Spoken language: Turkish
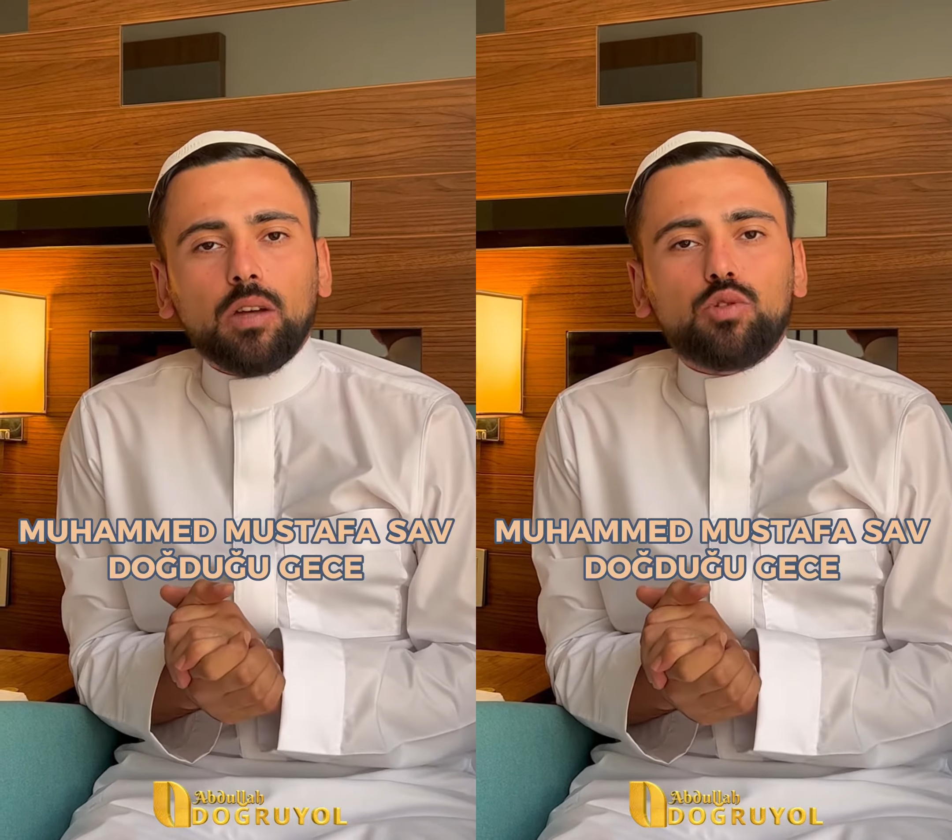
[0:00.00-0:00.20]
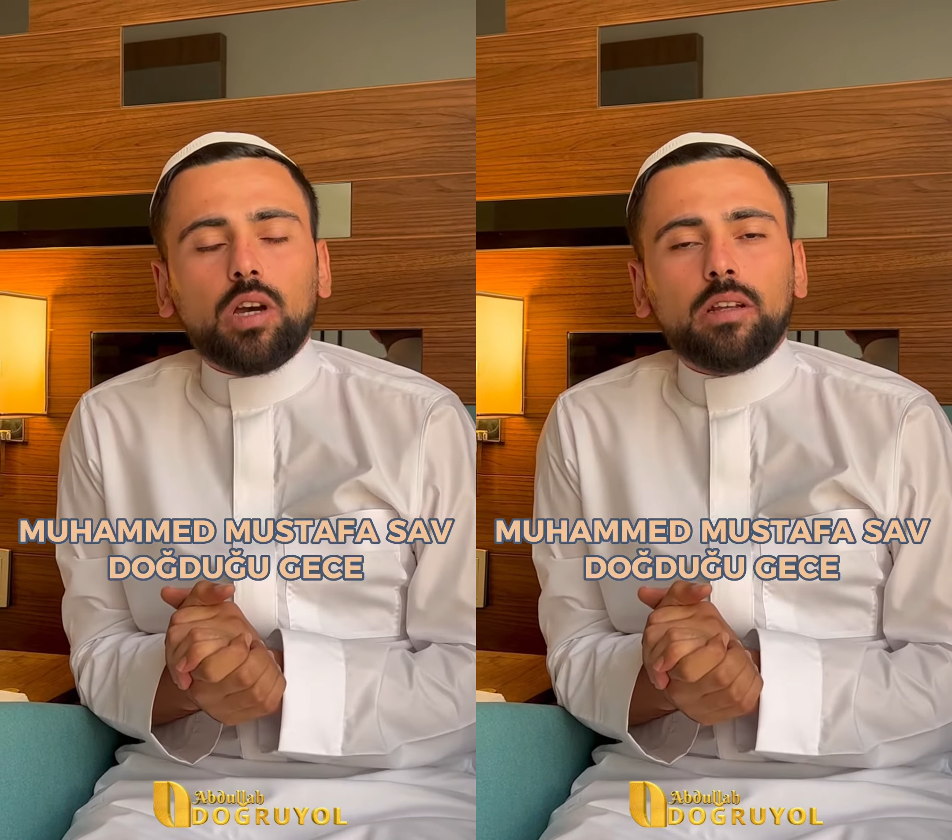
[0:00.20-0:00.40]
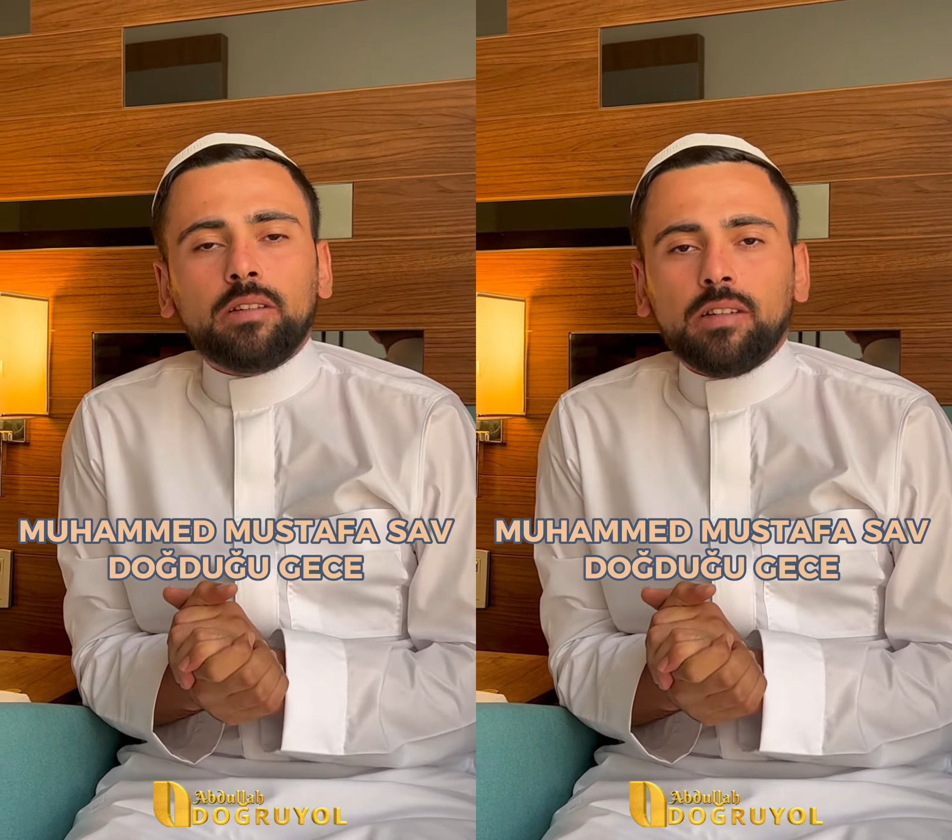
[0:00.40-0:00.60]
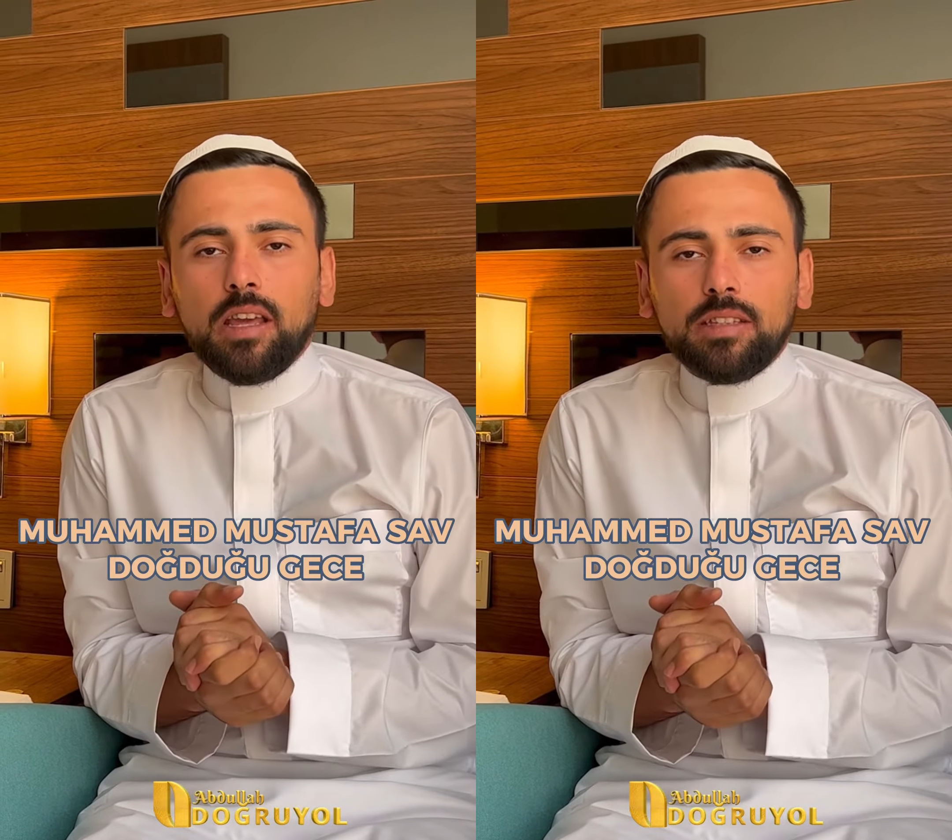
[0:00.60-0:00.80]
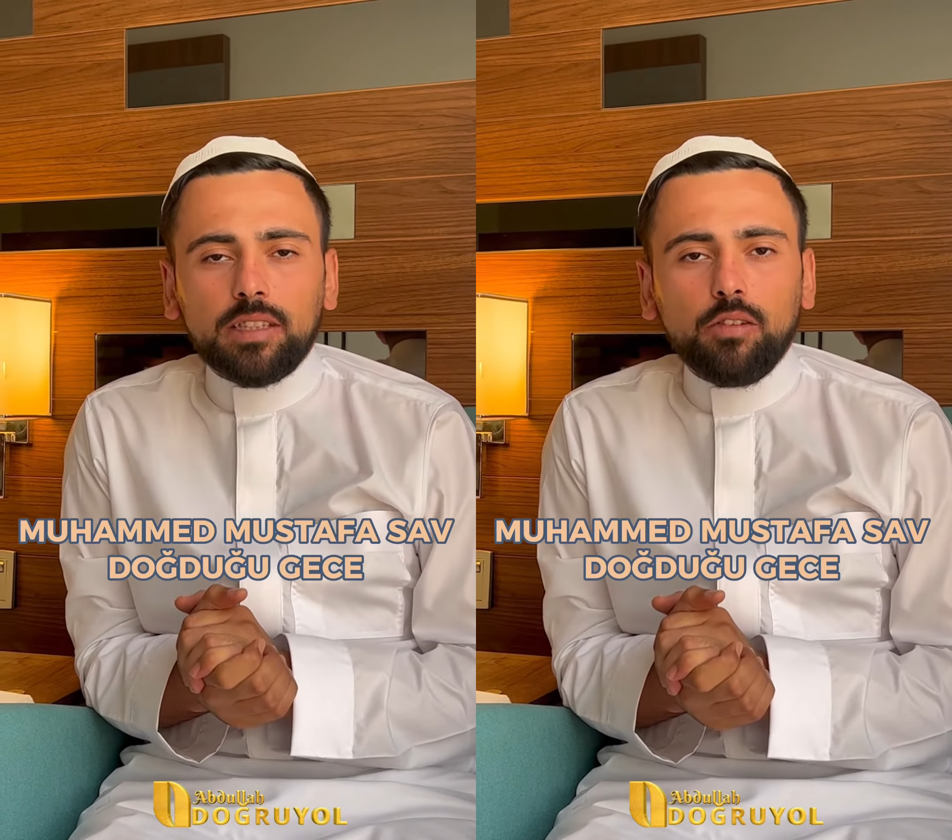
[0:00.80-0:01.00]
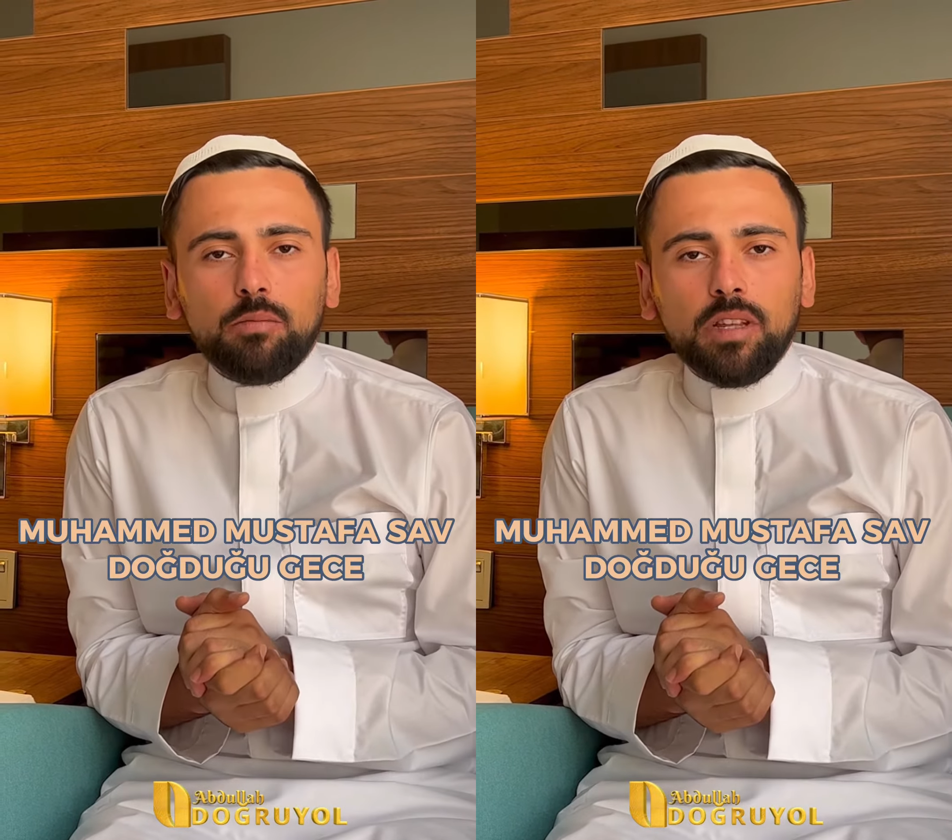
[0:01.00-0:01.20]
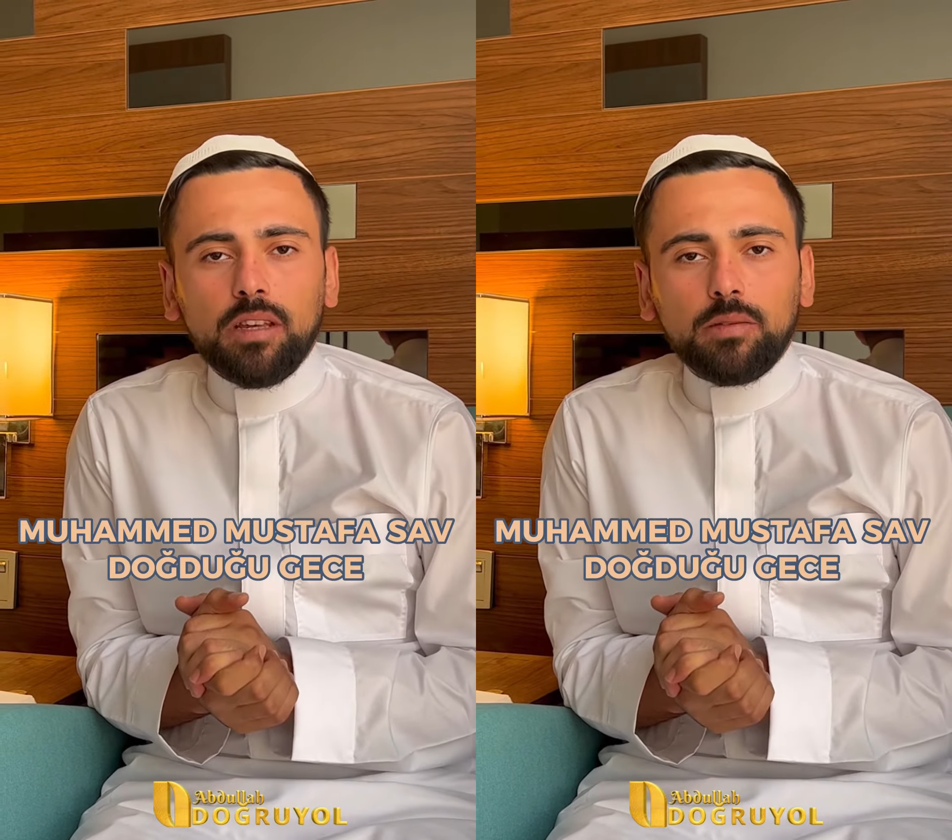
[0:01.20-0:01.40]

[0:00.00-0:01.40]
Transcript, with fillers: Teala'nın en sevimli